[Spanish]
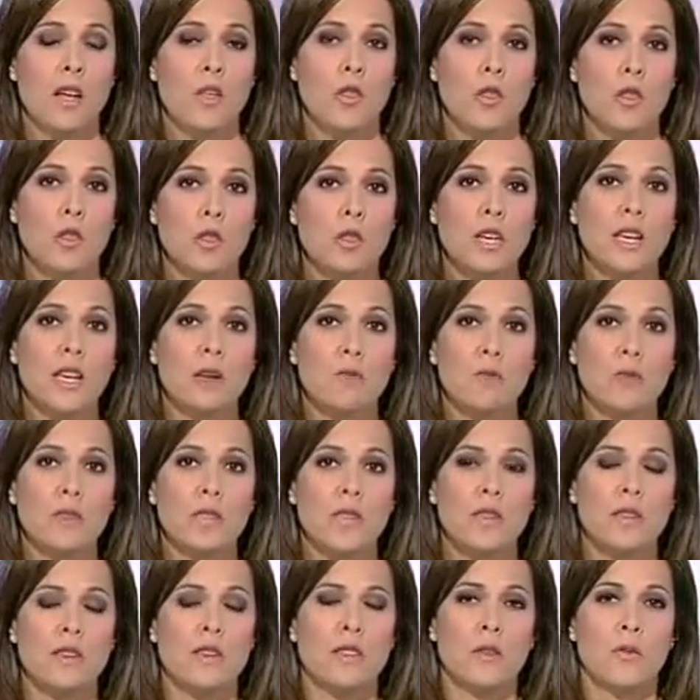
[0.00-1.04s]
Dos equipos
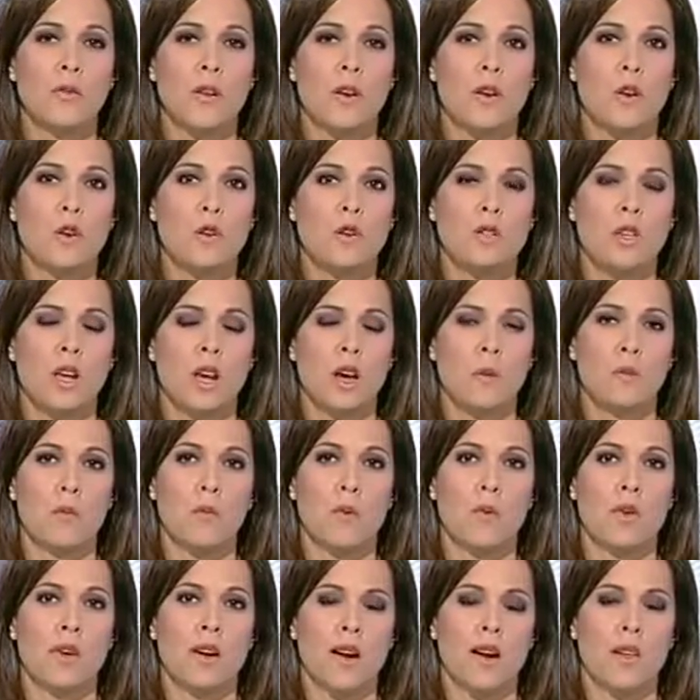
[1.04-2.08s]
de científicos han
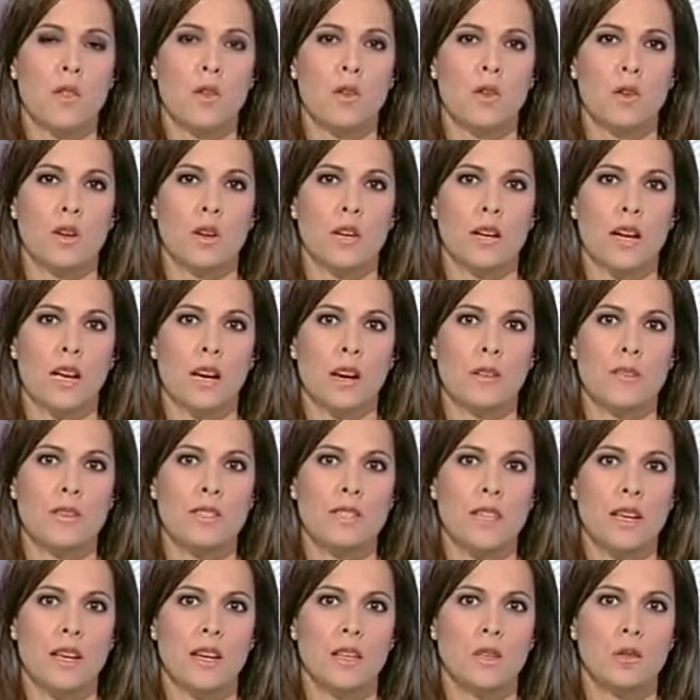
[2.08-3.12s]
publicado en la
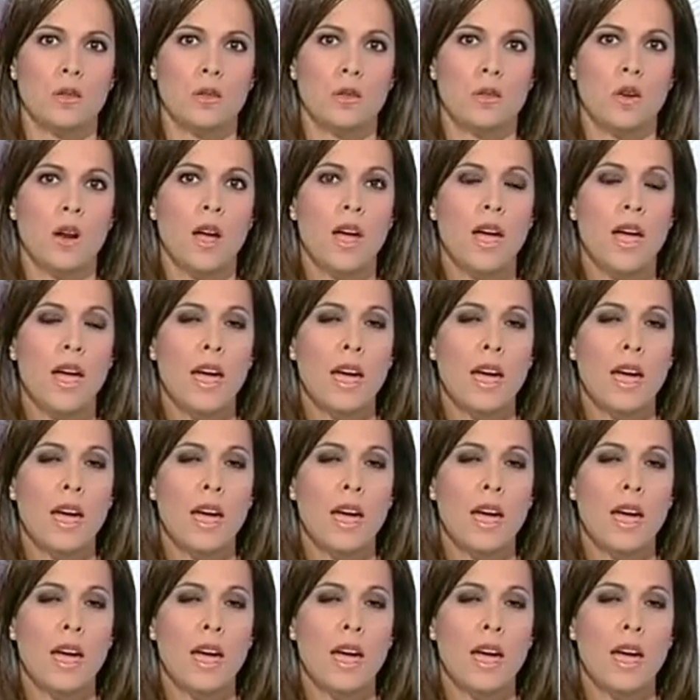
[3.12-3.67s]
revista Nature